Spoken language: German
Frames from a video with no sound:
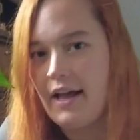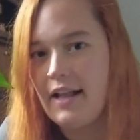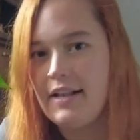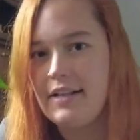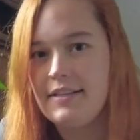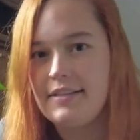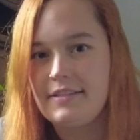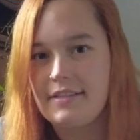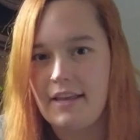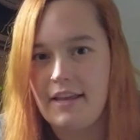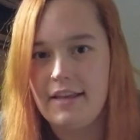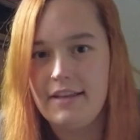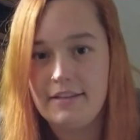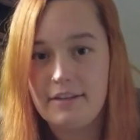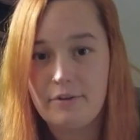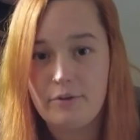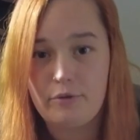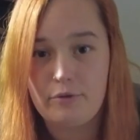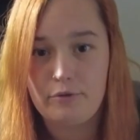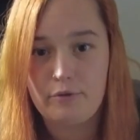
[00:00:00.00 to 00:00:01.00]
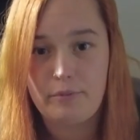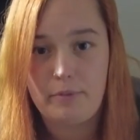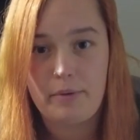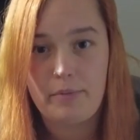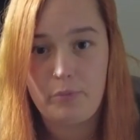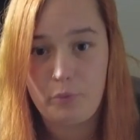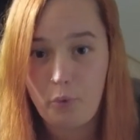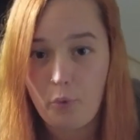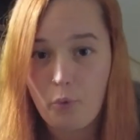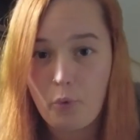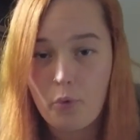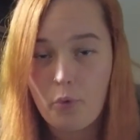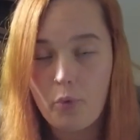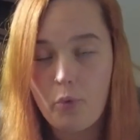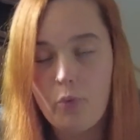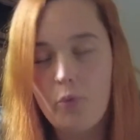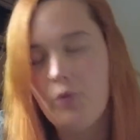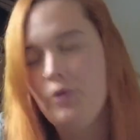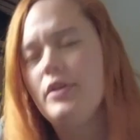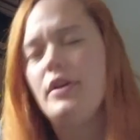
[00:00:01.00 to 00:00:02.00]
als äh, Hintergrund für mein Büro
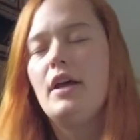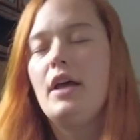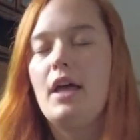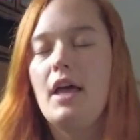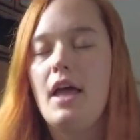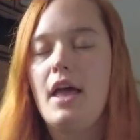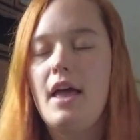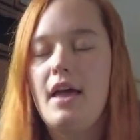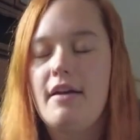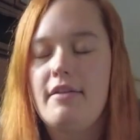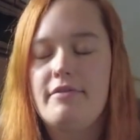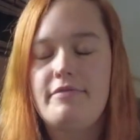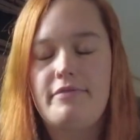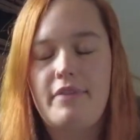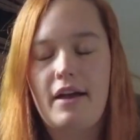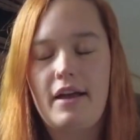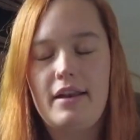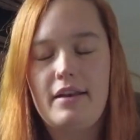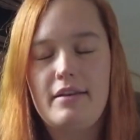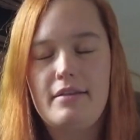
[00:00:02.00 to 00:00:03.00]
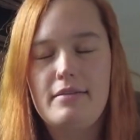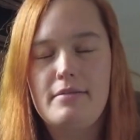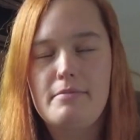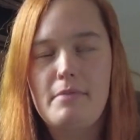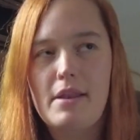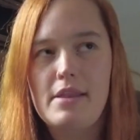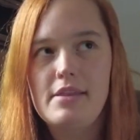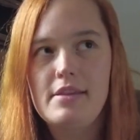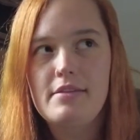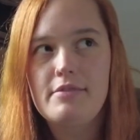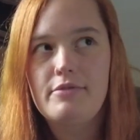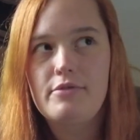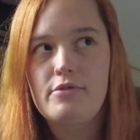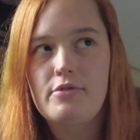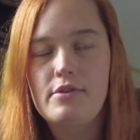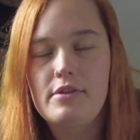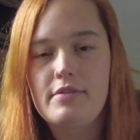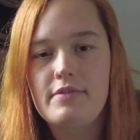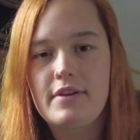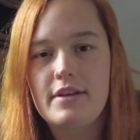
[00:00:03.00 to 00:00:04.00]
geholt. Weil manche von
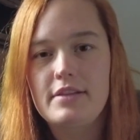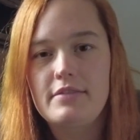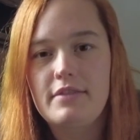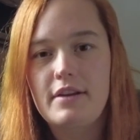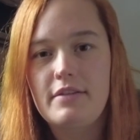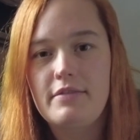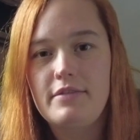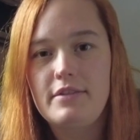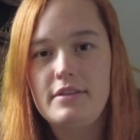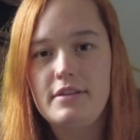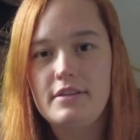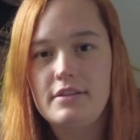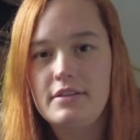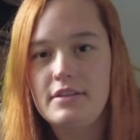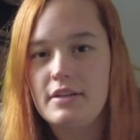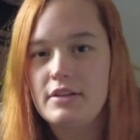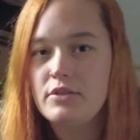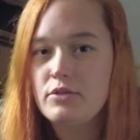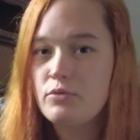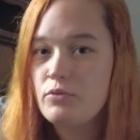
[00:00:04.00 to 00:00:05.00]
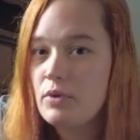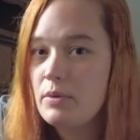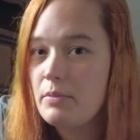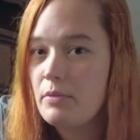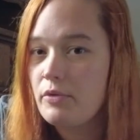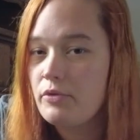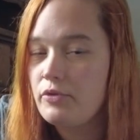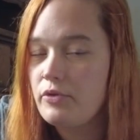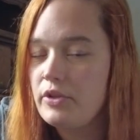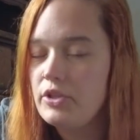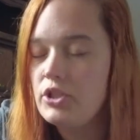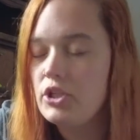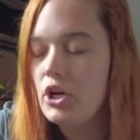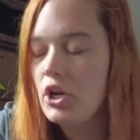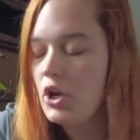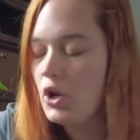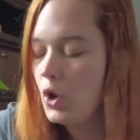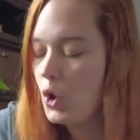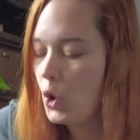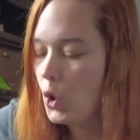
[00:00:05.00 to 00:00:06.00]
euch werden es vielleicht wissen, dass ich ja streame auf Twitch.
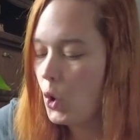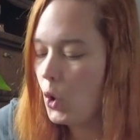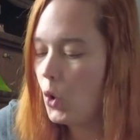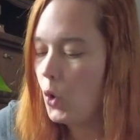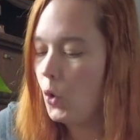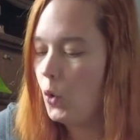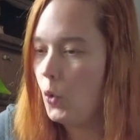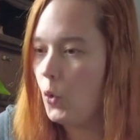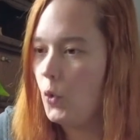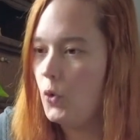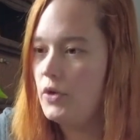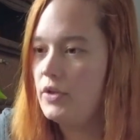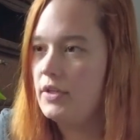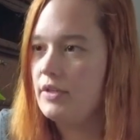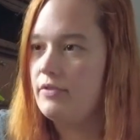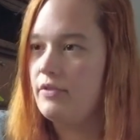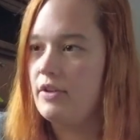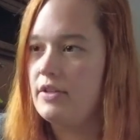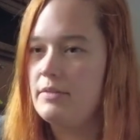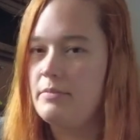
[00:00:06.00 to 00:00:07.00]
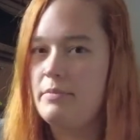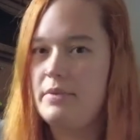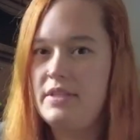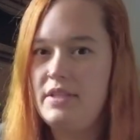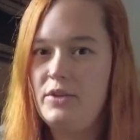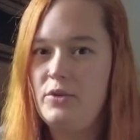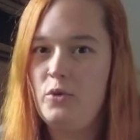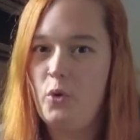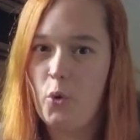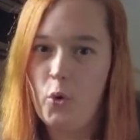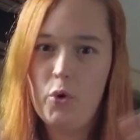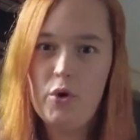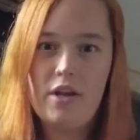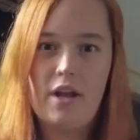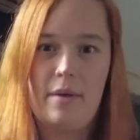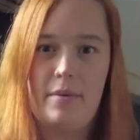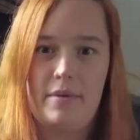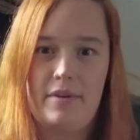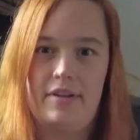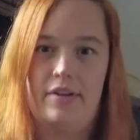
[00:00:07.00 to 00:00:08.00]
Und ich wollte es ein bisschen
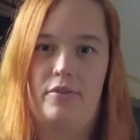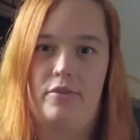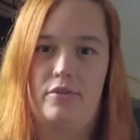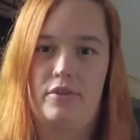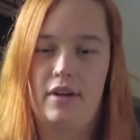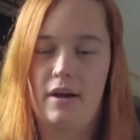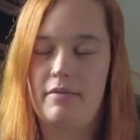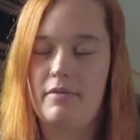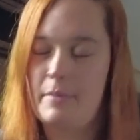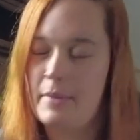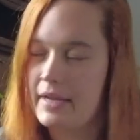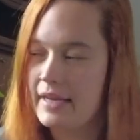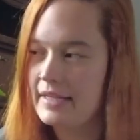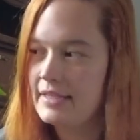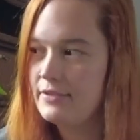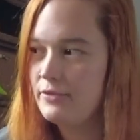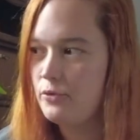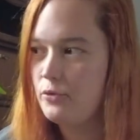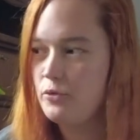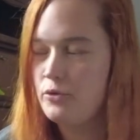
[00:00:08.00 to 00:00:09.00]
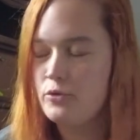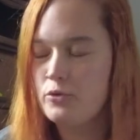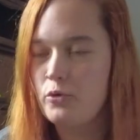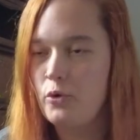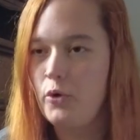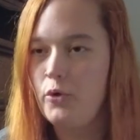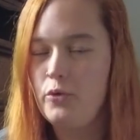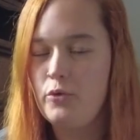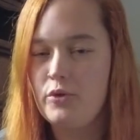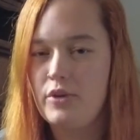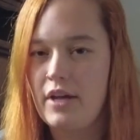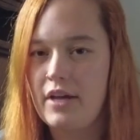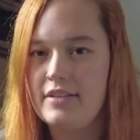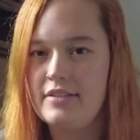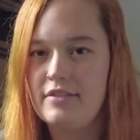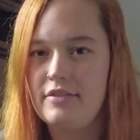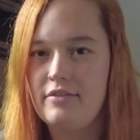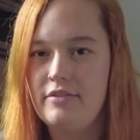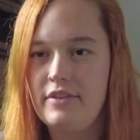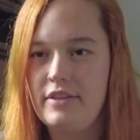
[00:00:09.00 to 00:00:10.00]
grüner im Hintergrund haben. meine ganze Wohnung ist grün, nur da
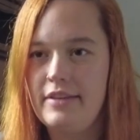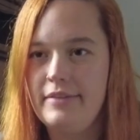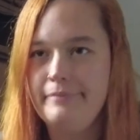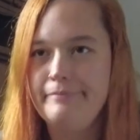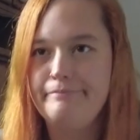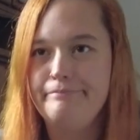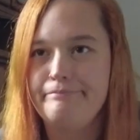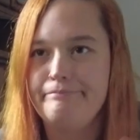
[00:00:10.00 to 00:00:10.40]
ist irgendwie